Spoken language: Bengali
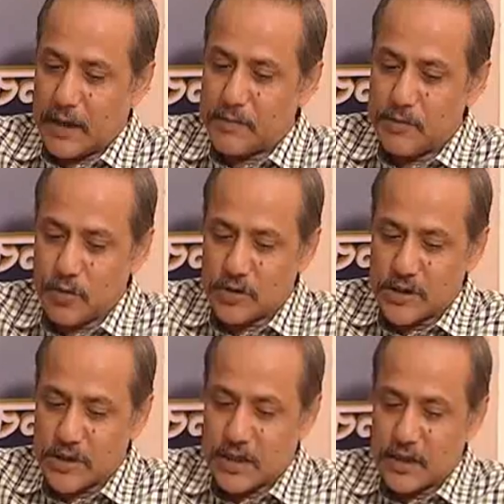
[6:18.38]
আপনি বলতে
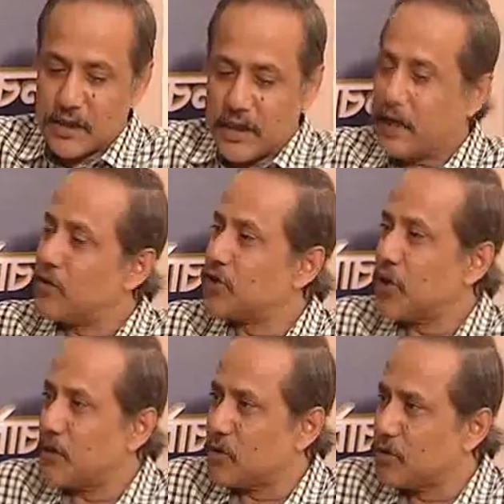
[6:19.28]
চান এখন
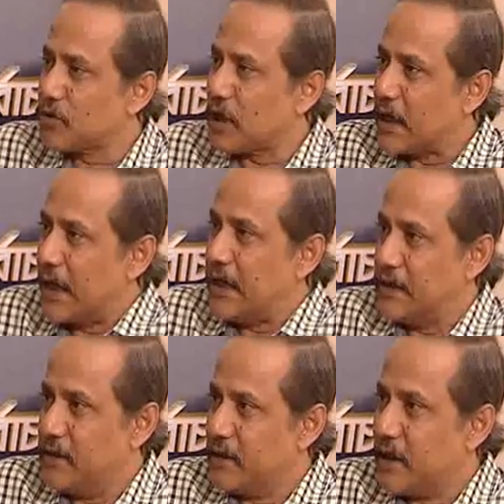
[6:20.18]
জলাবদ্ধতা নেই
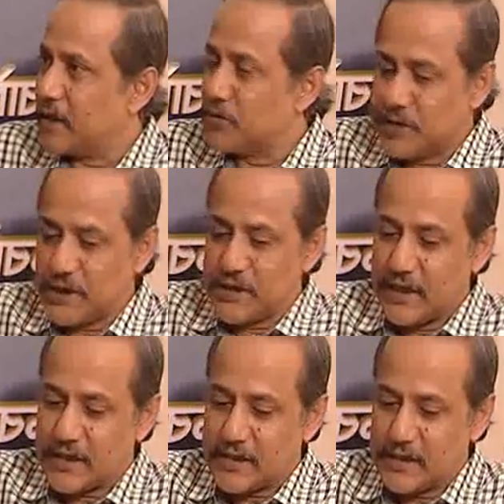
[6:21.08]
এখন যেটি
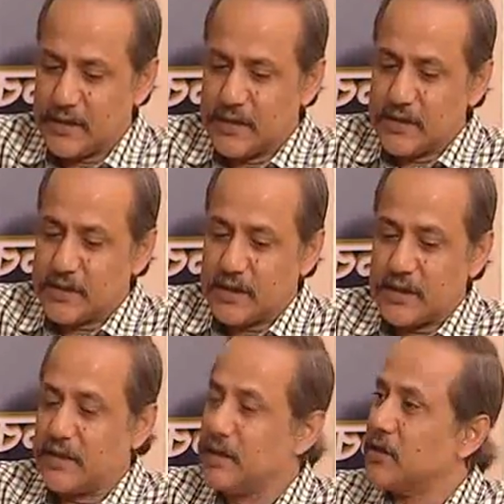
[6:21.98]
আছে
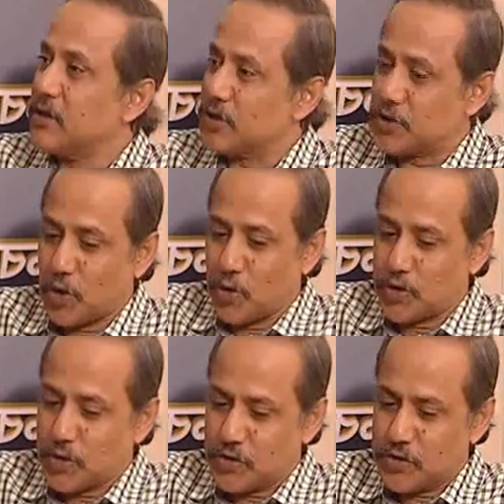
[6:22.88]
সেটি
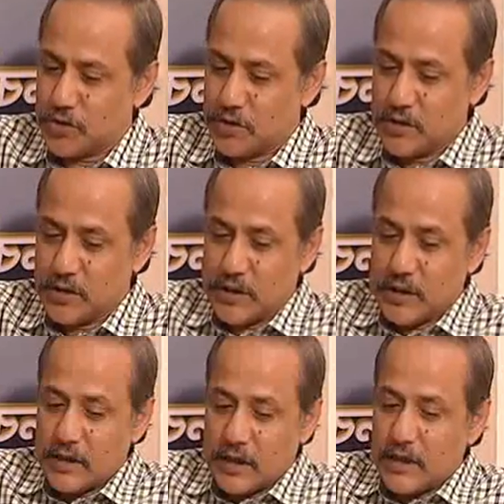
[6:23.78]
জলজট
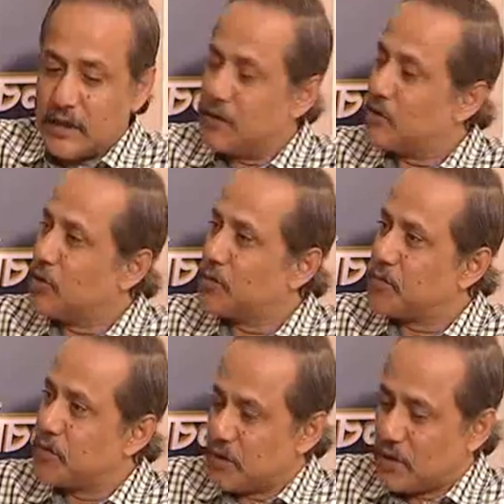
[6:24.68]
খুব
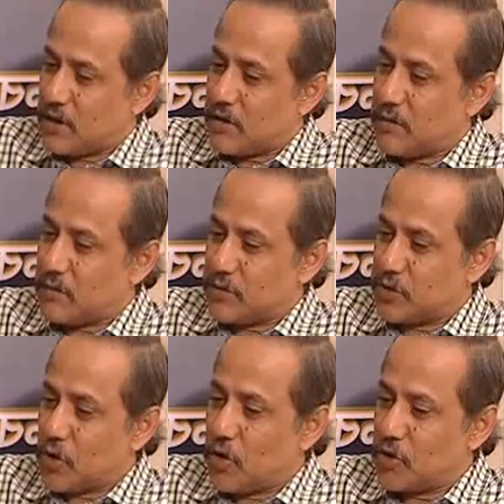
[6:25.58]

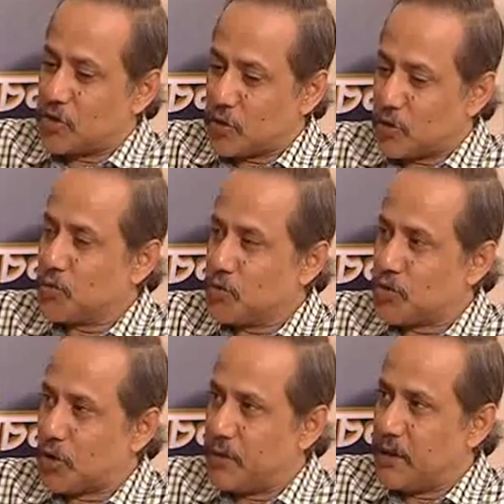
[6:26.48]
জল যতটুক
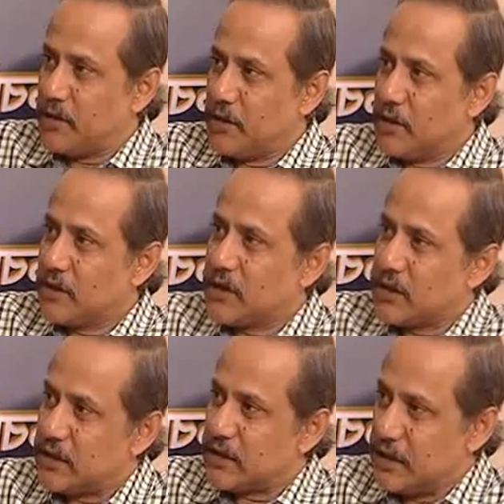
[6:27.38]
জমে
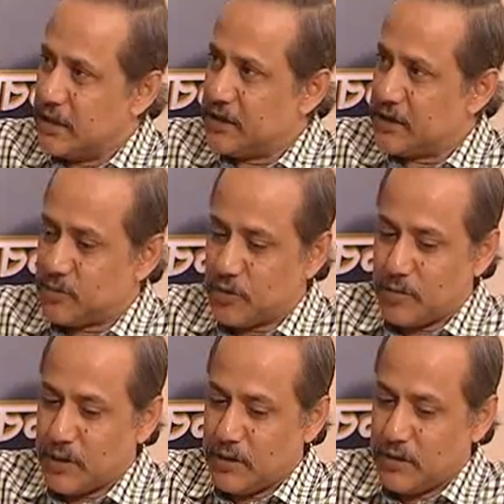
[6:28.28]
সেটি তিন ইঞ্চি পরিমাণ